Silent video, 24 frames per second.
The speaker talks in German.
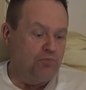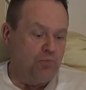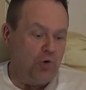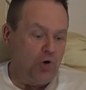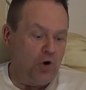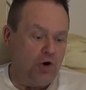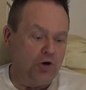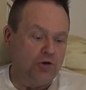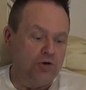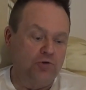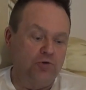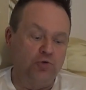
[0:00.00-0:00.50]

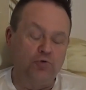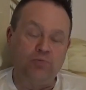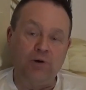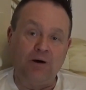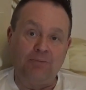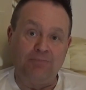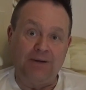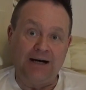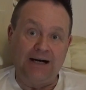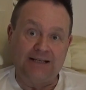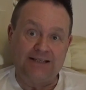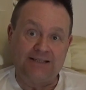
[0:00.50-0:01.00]
morgen
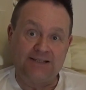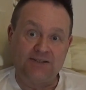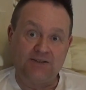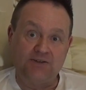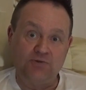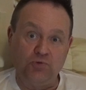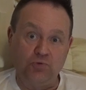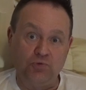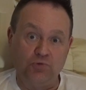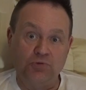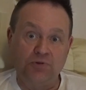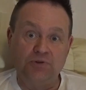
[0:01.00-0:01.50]
über
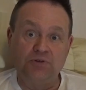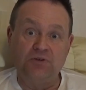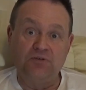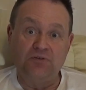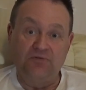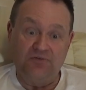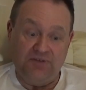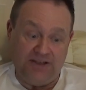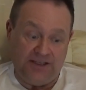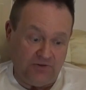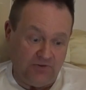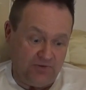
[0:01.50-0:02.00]
Mars und
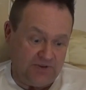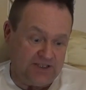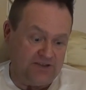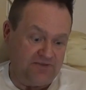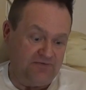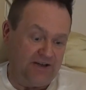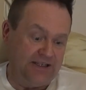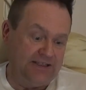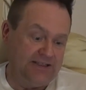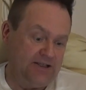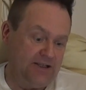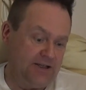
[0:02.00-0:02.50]

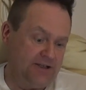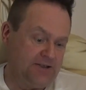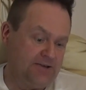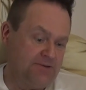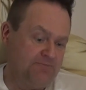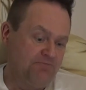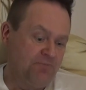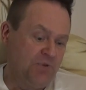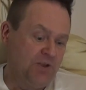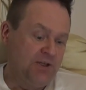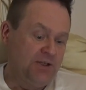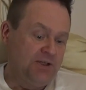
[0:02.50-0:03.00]
Venus wandert.